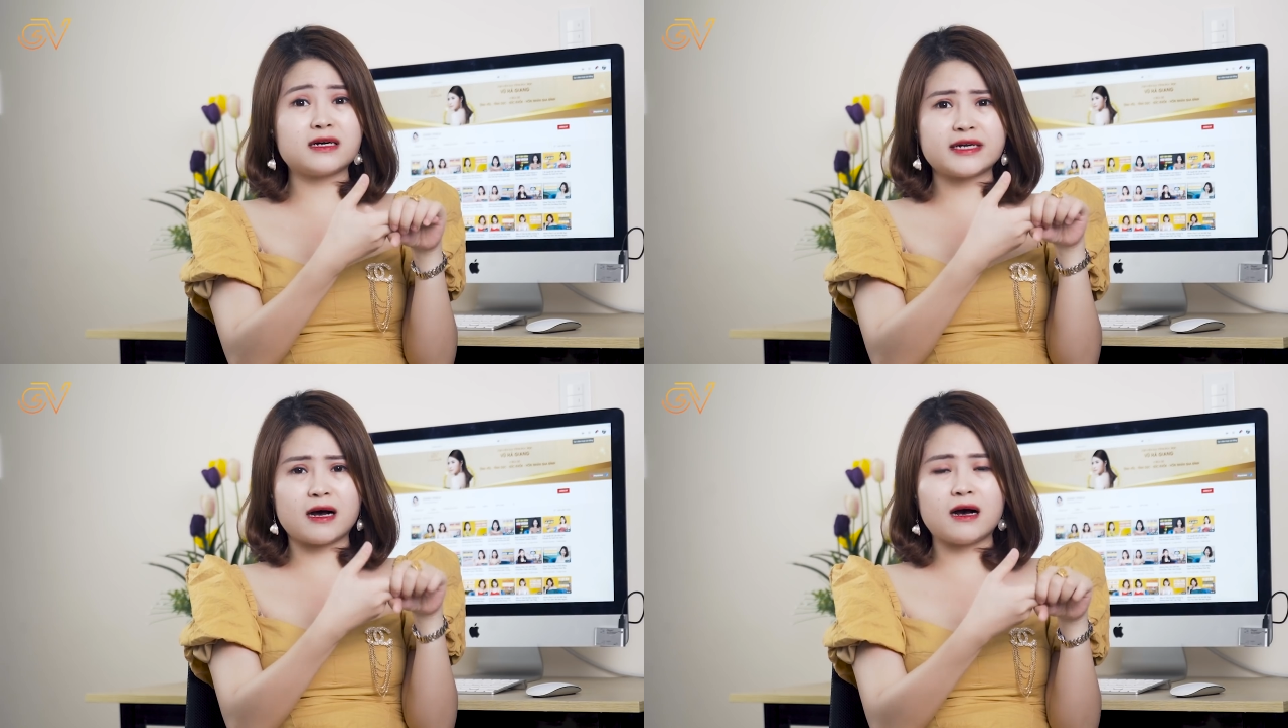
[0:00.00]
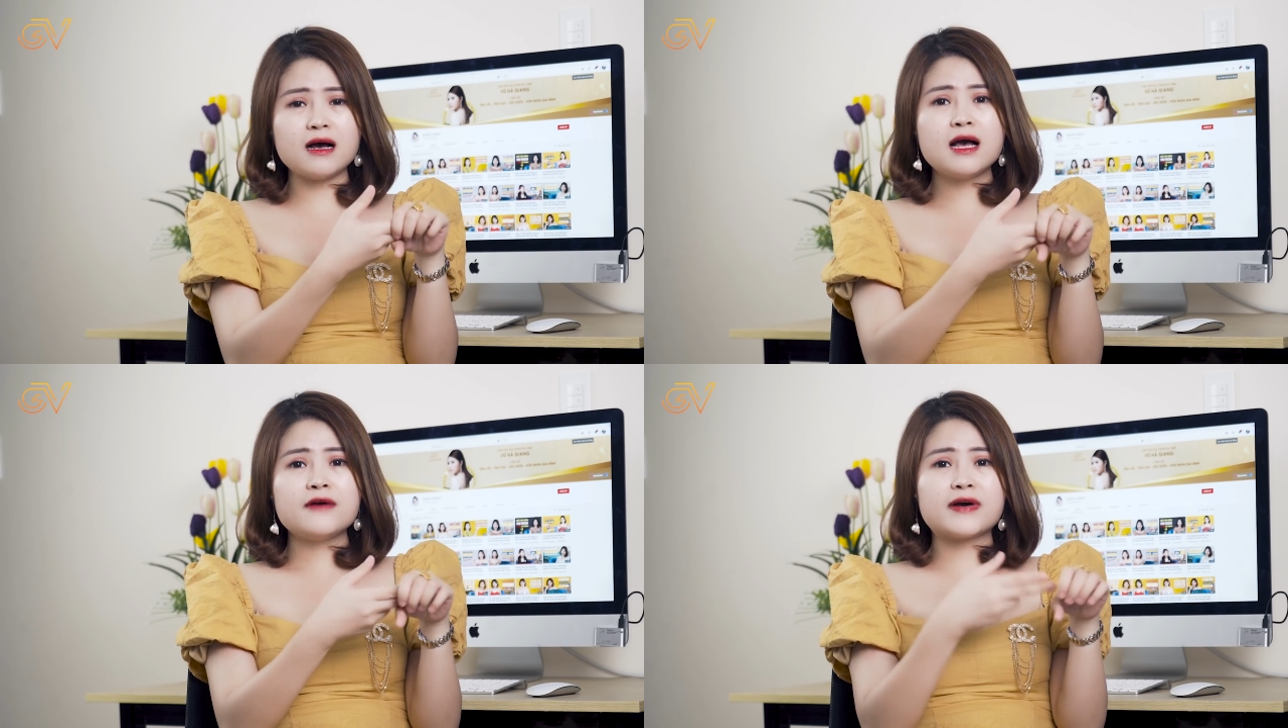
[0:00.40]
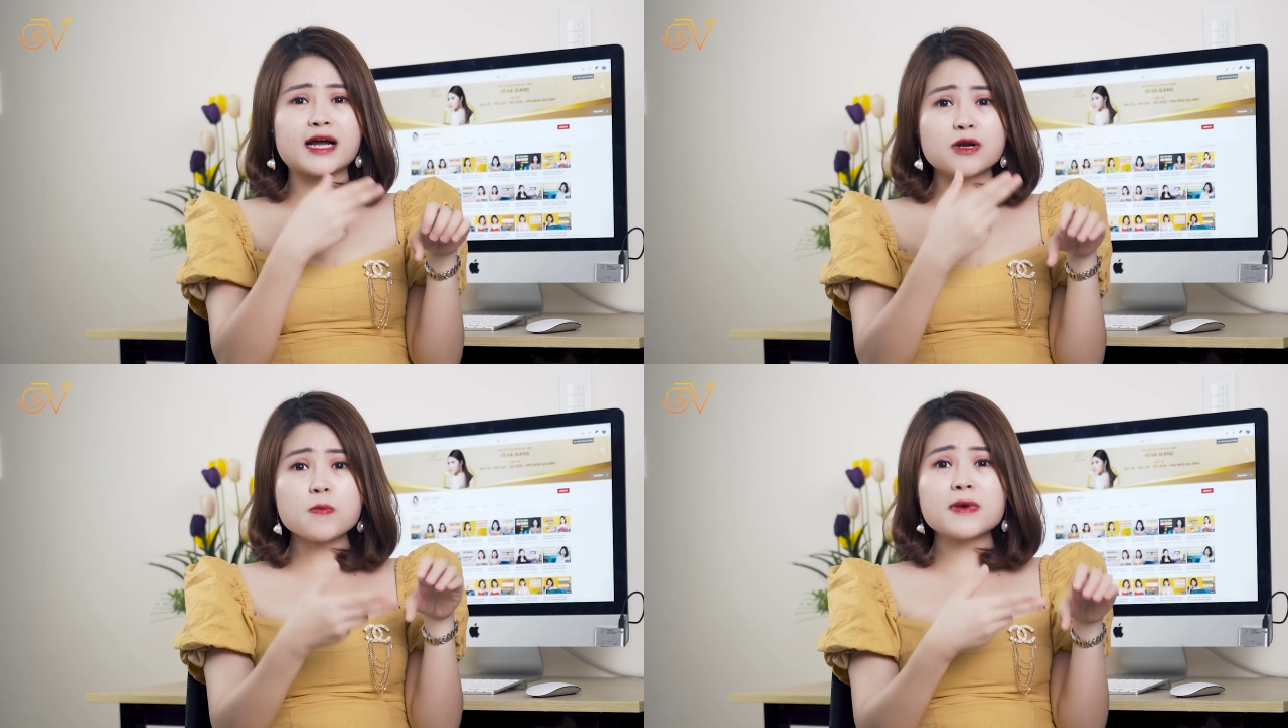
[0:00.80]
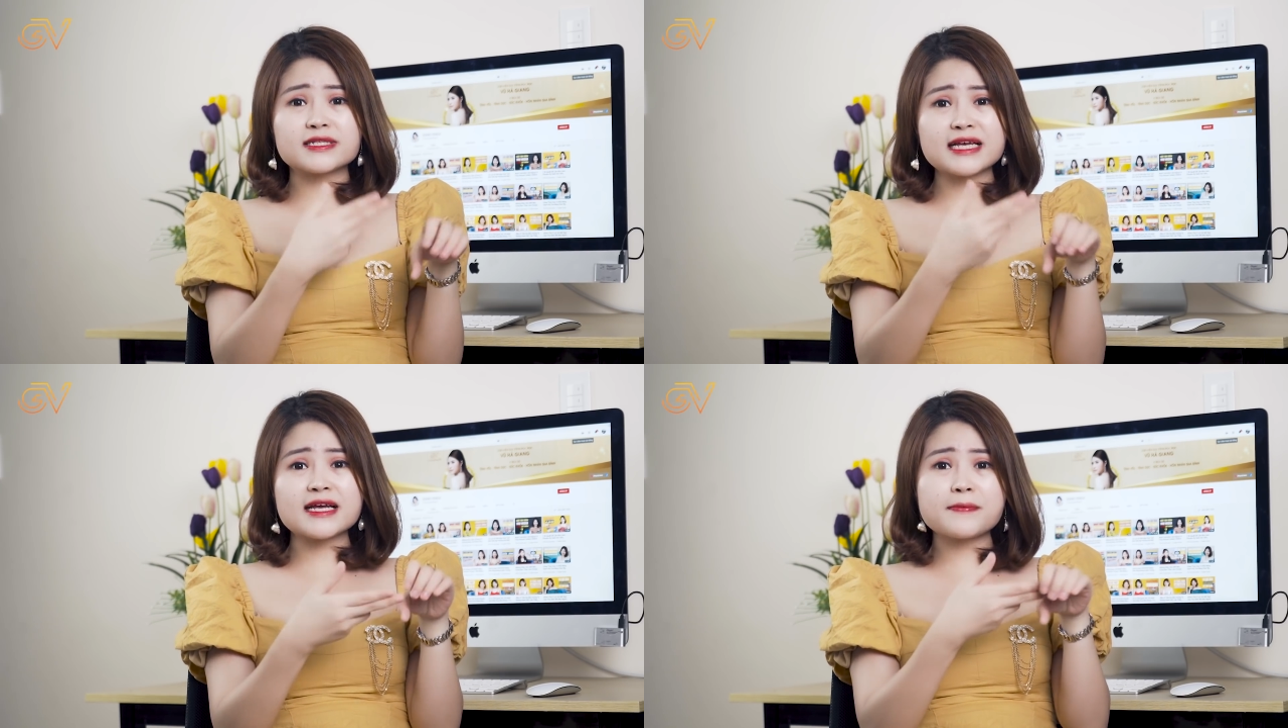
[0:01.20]
cơ đó, và cái lúc mà
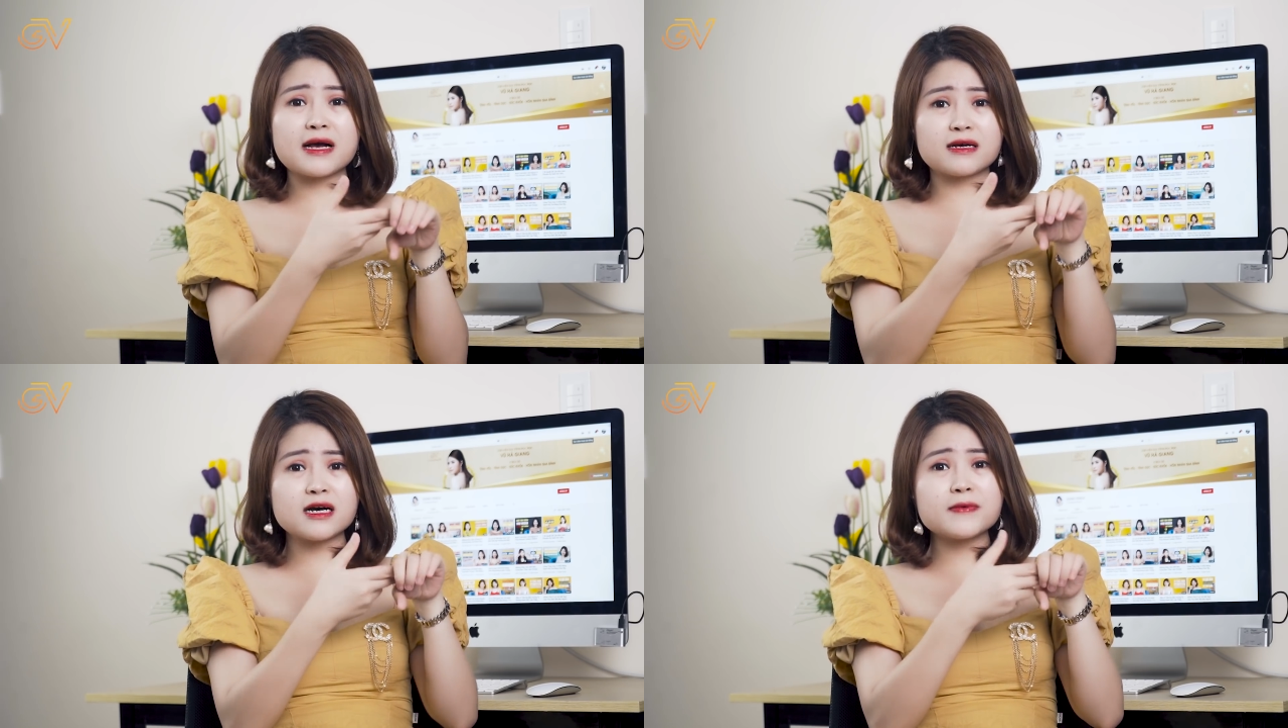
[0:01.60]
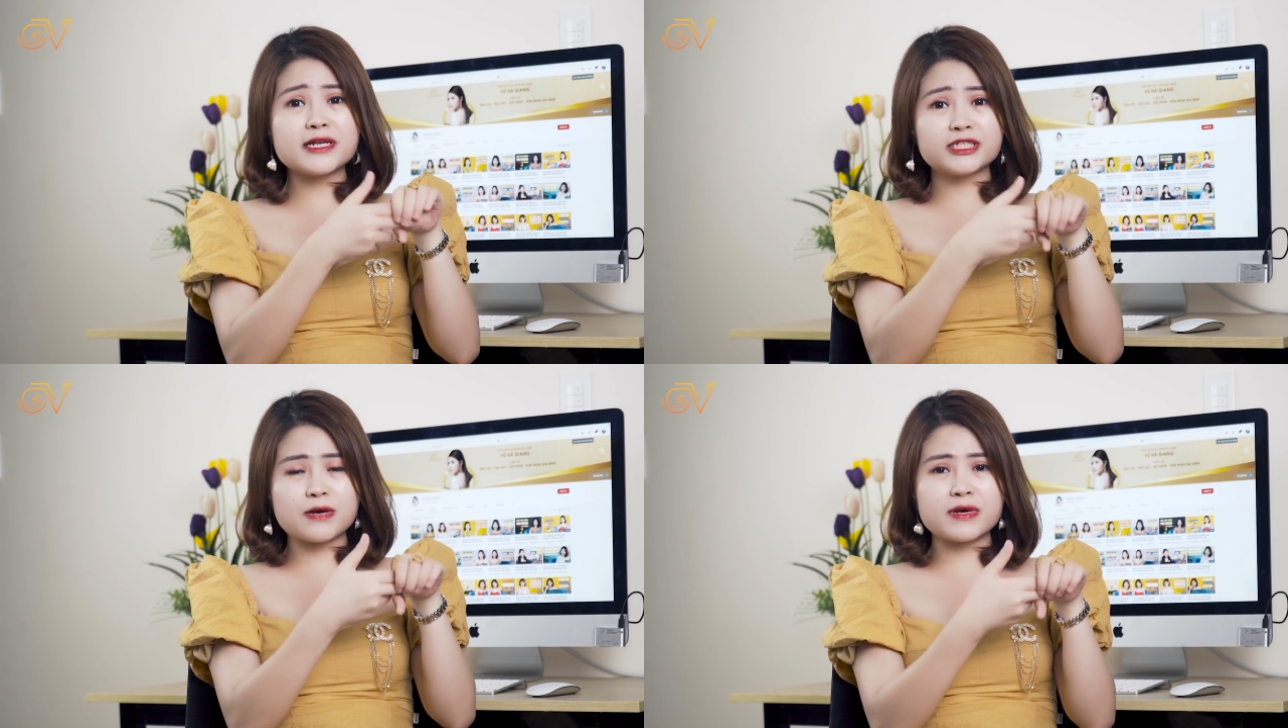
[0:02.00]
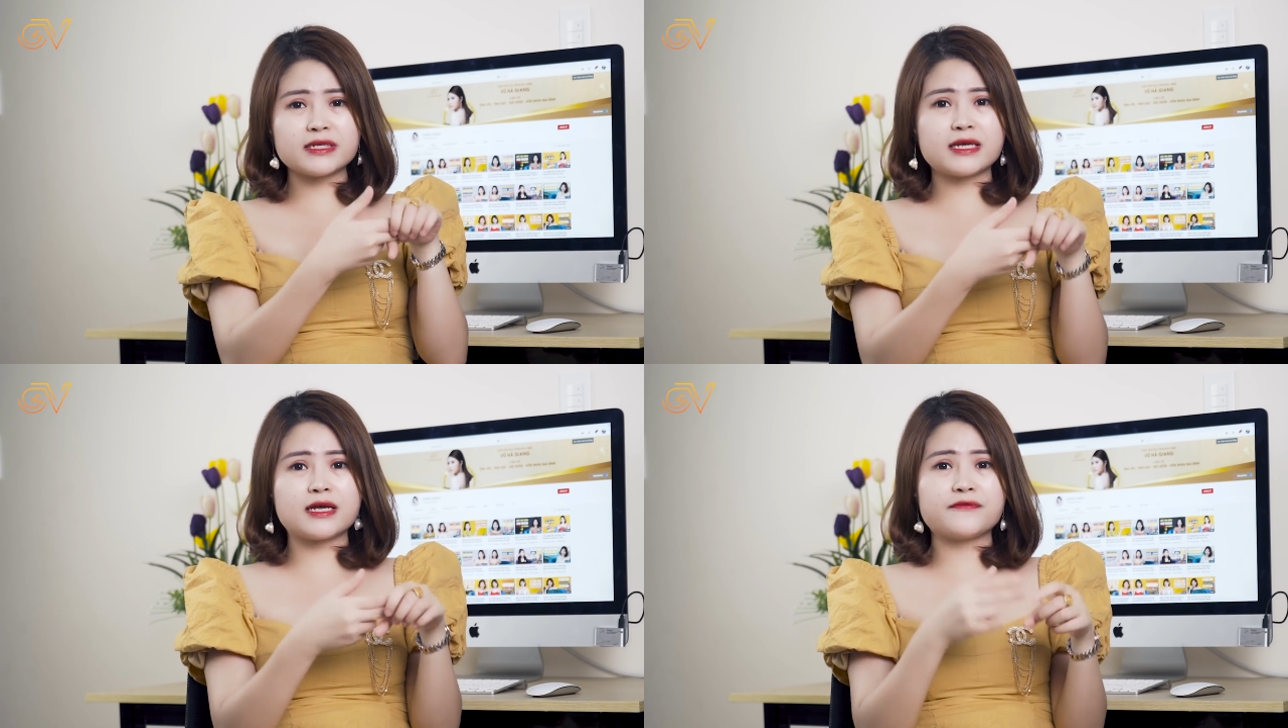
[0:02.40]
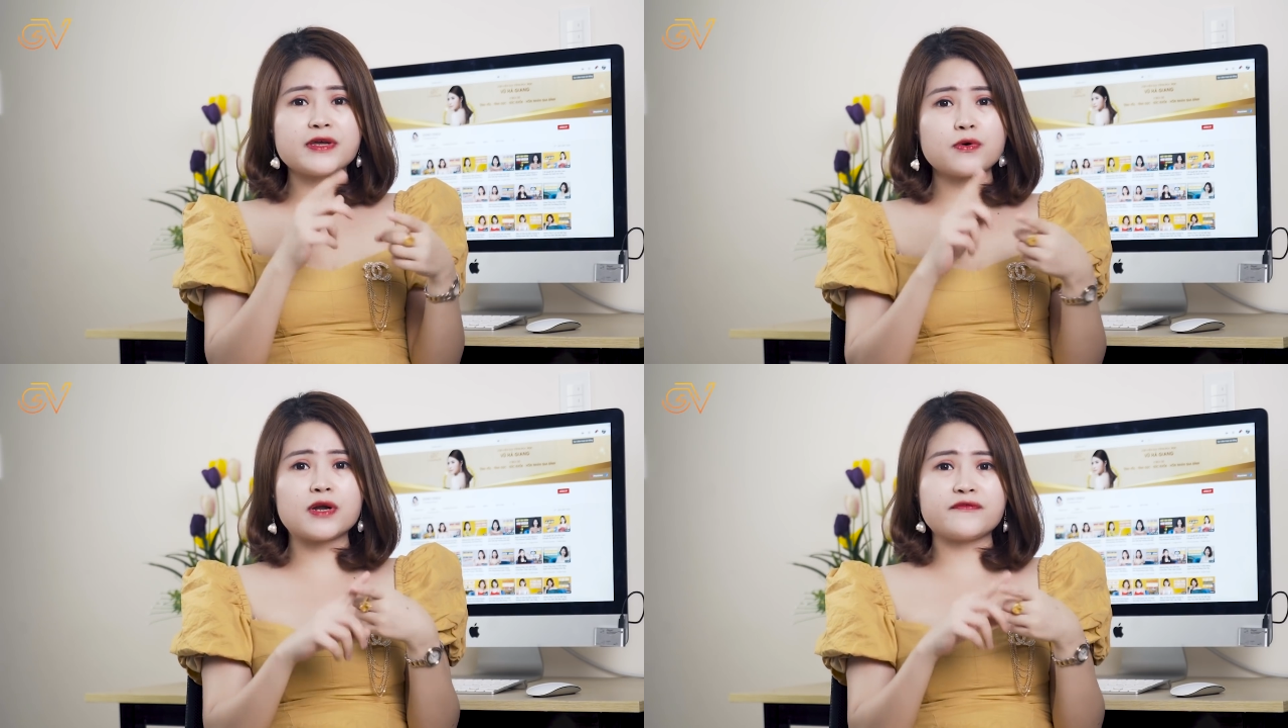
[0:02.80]
rách cái màng cơ bên trong ấy thì
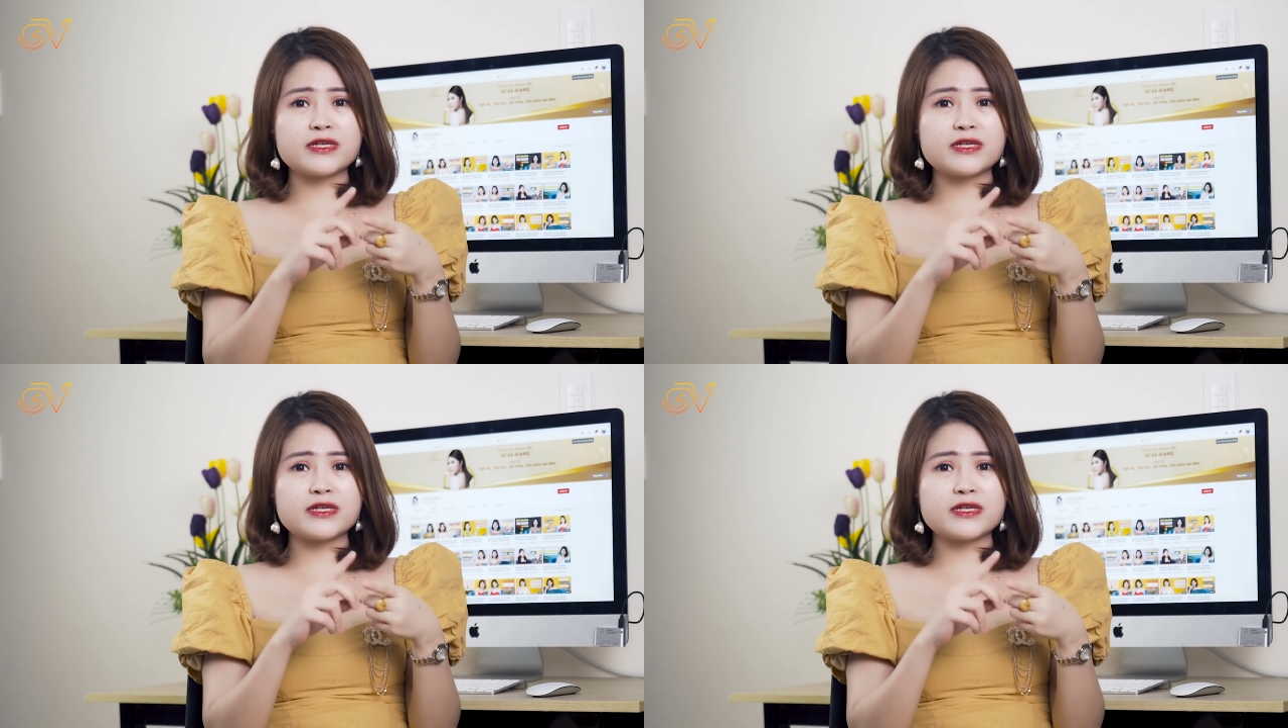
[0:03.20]
vi khuẩn,